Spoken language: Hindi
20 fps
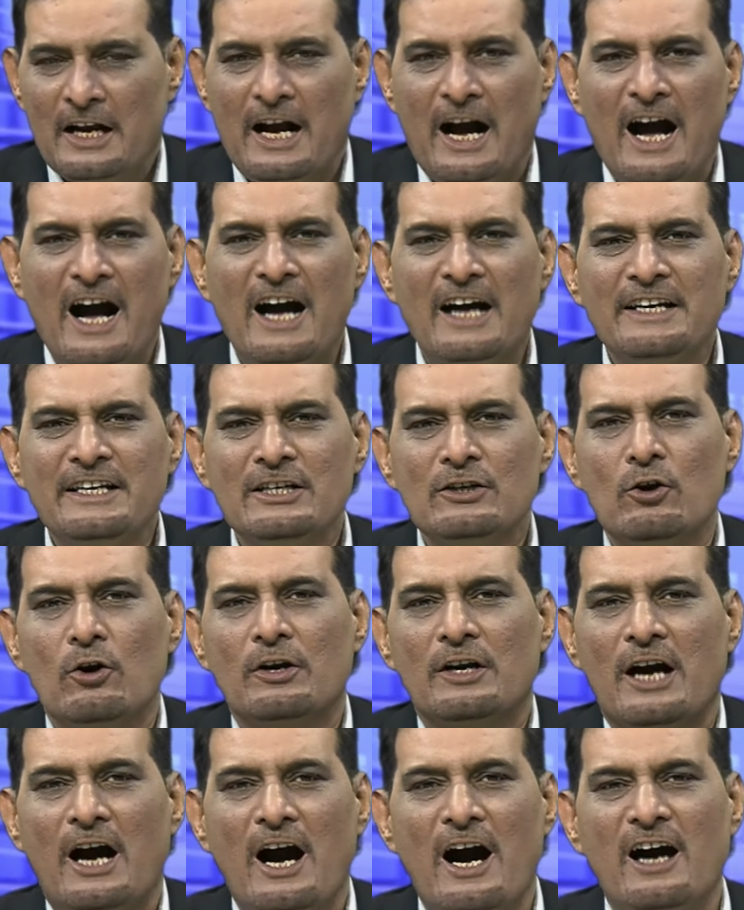कहानी को
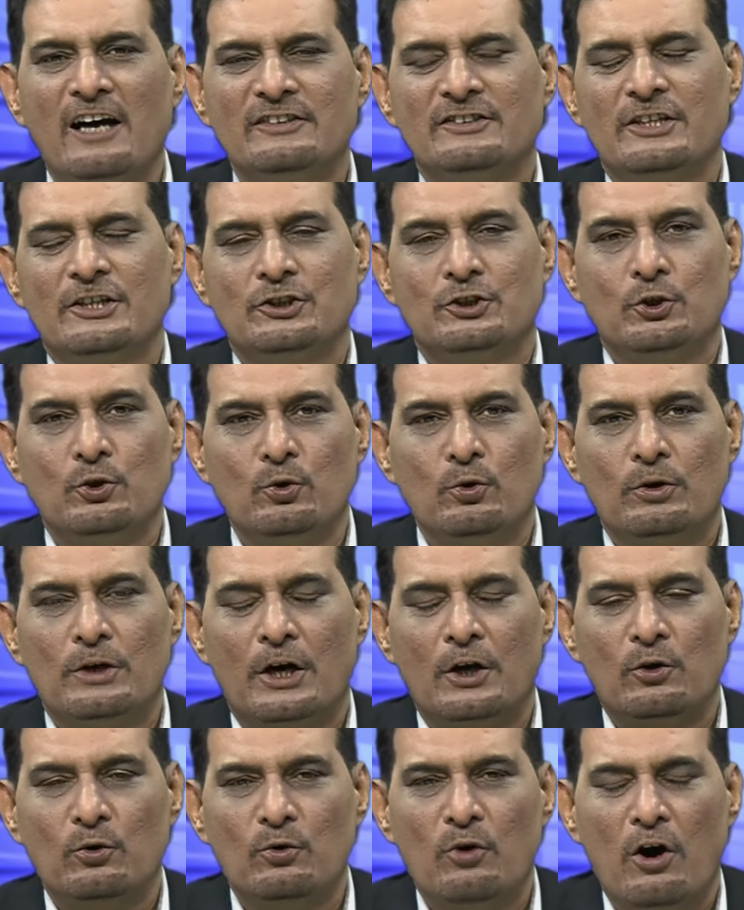कहां से शुरू
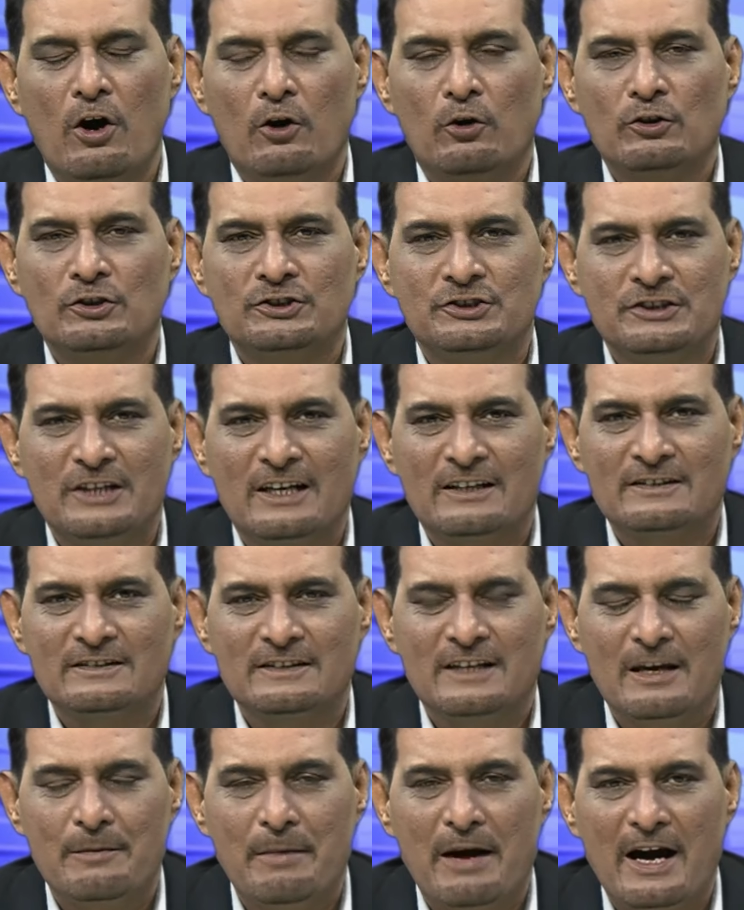करूं और उस
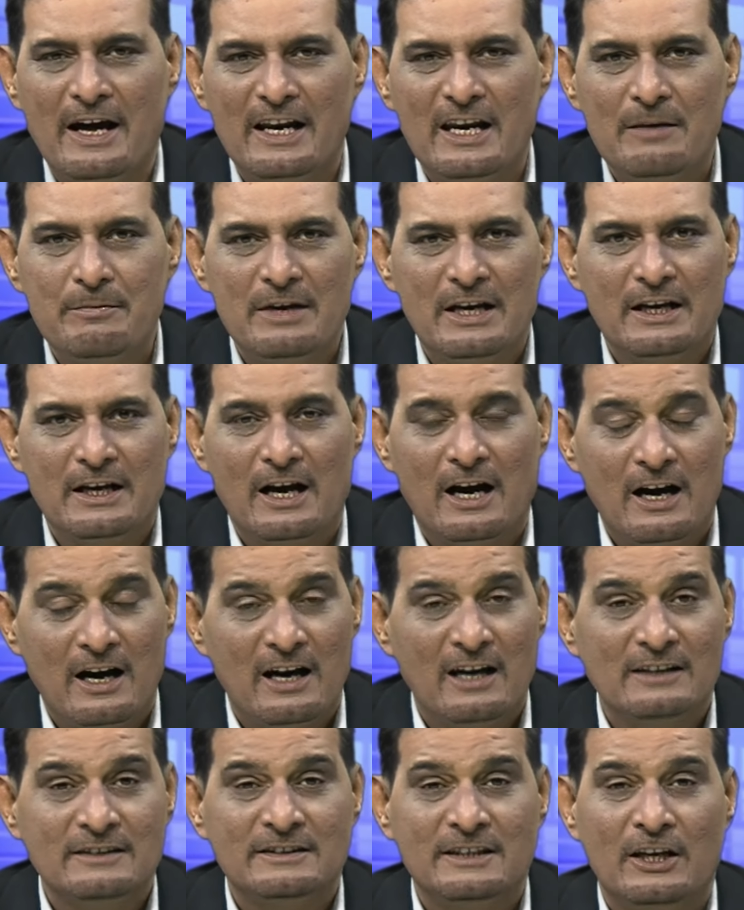शख्स के बारे में
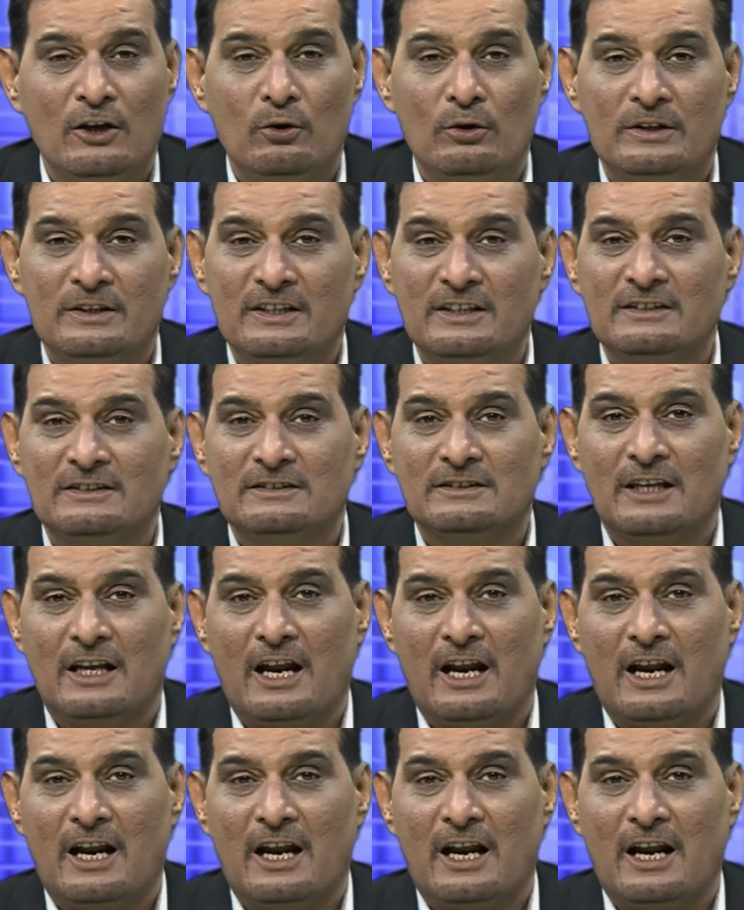कहां से और किस